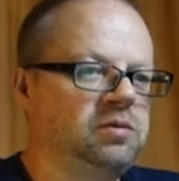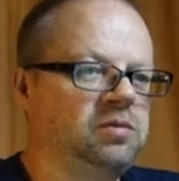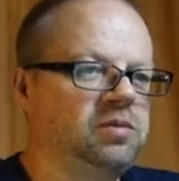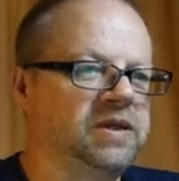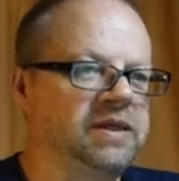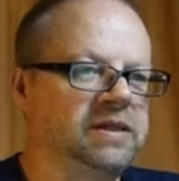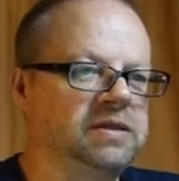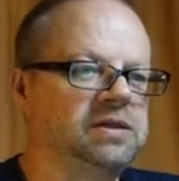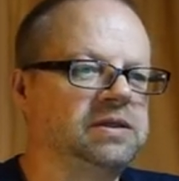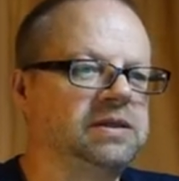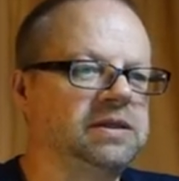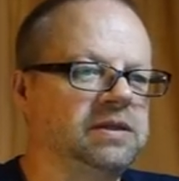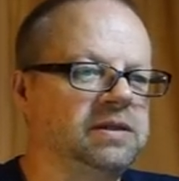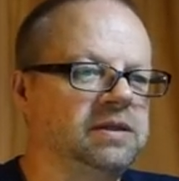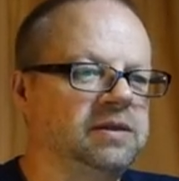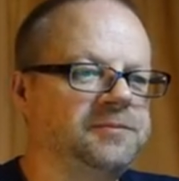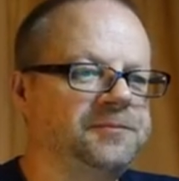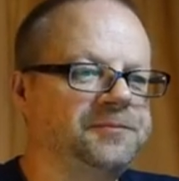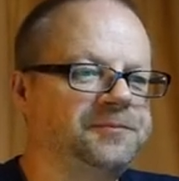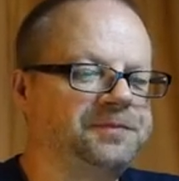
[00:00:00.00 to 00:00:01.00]
meinen
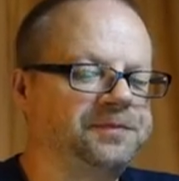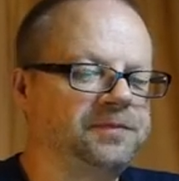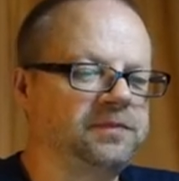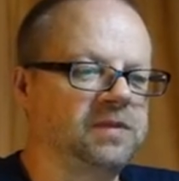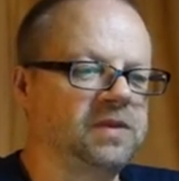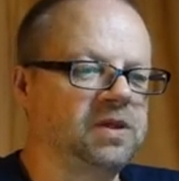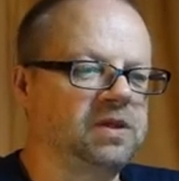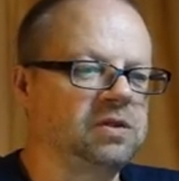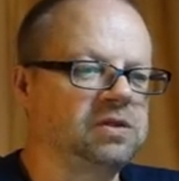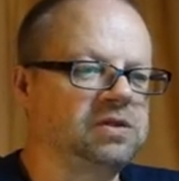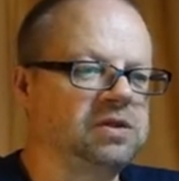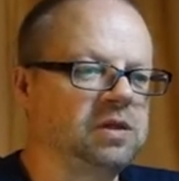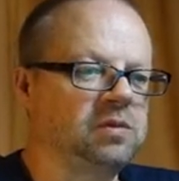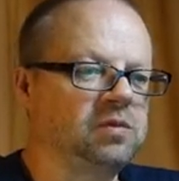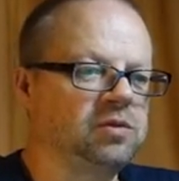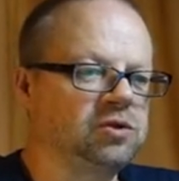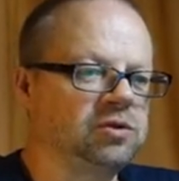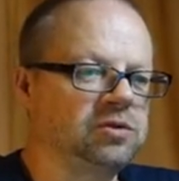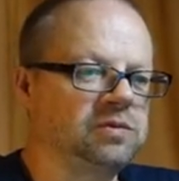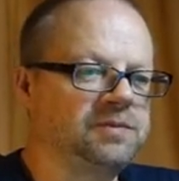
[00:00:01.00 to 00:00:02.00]
Zylinder. Und dann sieht
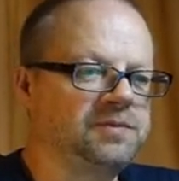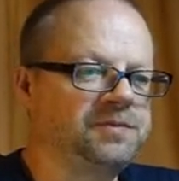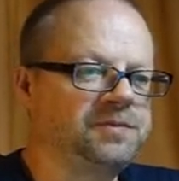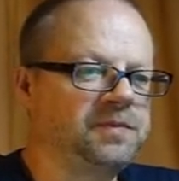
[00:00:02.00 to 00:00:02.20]
man schon,